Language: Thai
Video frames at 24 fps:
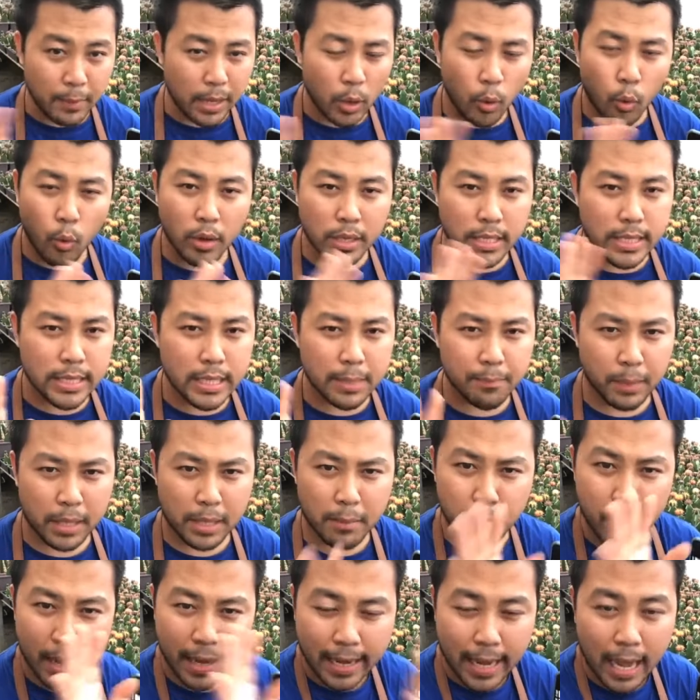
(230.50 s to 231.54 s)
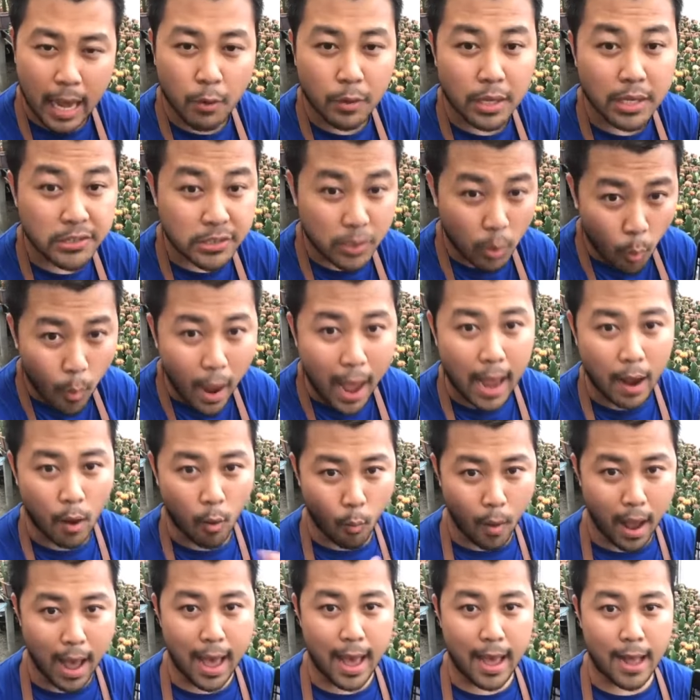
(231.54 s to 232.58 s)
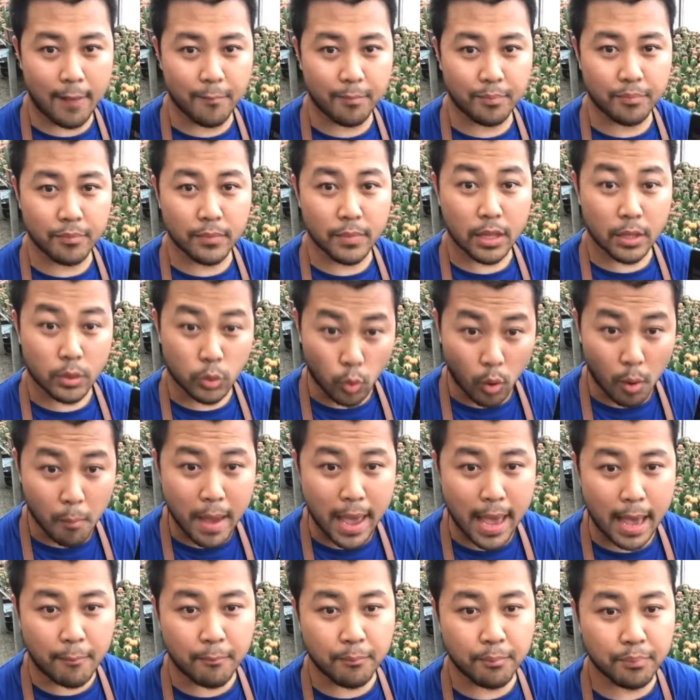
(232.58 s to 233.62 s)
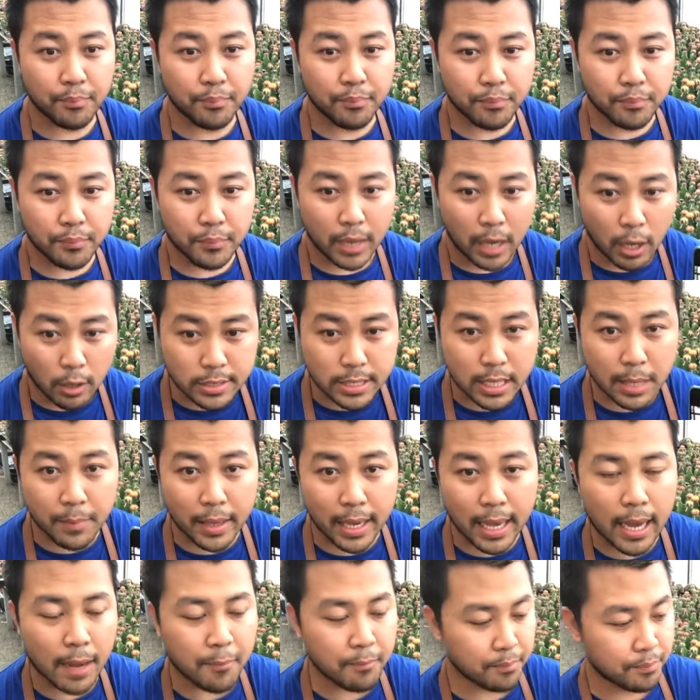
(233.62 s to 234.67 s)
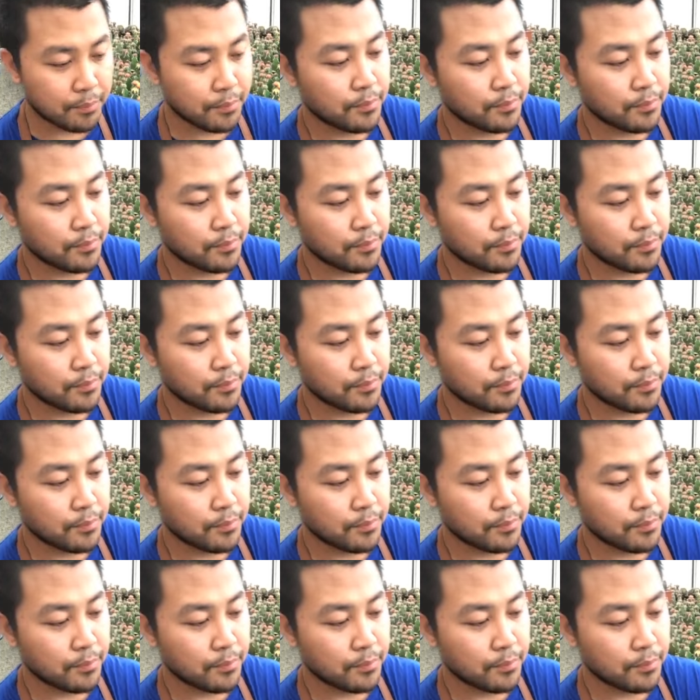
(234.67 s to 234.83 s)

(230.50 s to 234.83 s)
มันไม่ควรที่จะเป็นแบ็กกราวที่สว่างกว่าตัวแบบ เข้าใจไหมค